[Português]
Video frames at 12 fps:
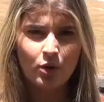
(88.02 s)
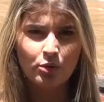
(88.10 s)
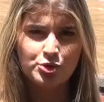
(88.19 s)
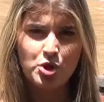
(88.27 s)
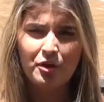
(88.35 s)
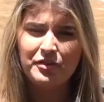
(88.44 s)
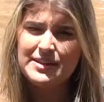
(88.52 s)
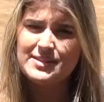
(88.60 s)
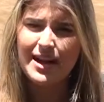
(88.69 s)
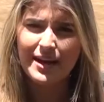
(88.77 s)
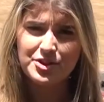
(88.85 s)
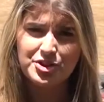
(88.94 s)
O jovem
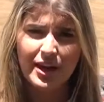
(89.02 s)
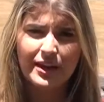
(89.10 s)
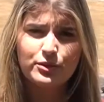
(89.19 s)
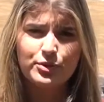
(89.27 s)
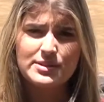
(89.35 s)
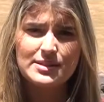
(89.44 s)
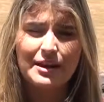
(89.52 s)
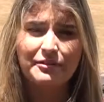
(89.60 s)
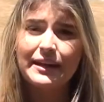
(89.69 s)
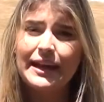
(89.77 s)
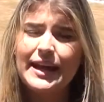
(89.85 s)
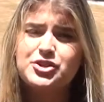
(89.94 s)
sargento
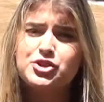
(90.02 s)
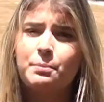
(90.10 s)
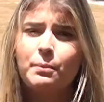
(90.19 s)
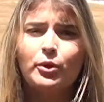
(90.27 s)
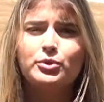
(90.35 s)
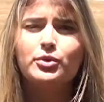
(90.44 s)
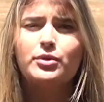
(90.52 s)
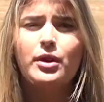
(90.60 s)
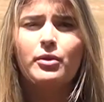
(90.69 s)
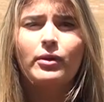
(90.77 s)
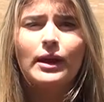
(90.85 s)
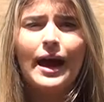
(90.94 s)
estava neste ponto do
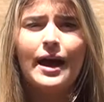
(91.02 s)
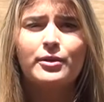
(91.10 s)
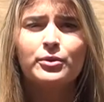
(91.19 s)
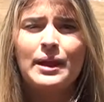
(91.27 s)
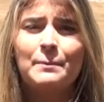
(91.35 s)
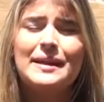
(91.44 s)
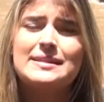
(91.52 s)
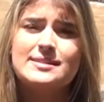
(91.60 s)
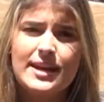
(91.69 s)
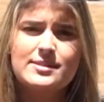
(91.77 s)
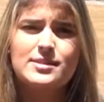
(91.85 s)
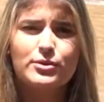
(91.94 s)
Rio Claro, na
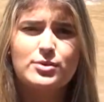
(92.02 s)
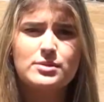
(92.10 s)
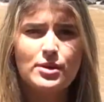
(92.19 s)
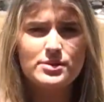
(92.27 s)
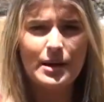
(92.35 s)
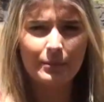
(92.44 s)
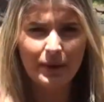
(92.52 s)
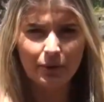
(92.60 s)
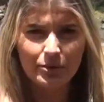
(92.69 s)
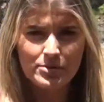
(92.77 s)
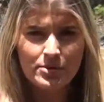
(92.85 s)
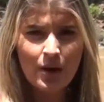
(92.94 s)
presença dos seus
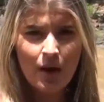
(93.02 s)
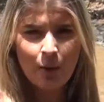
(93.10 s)
amigos,